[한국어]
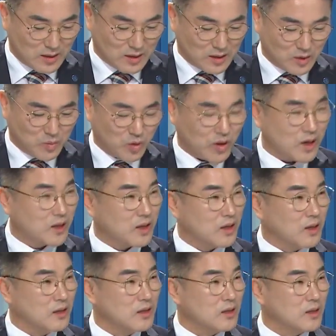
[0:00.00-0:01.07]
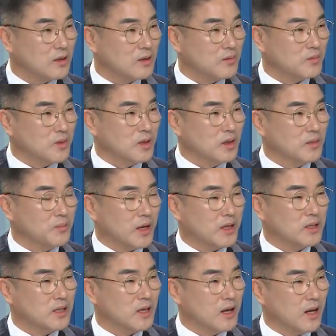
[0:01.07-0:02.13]
어, 극복하는 데는 뭐
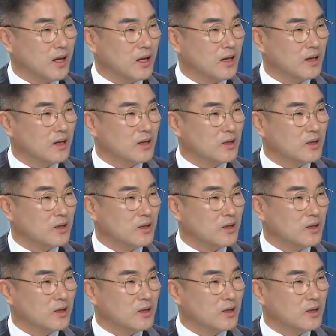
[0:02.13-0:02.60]
빠른 시일 내에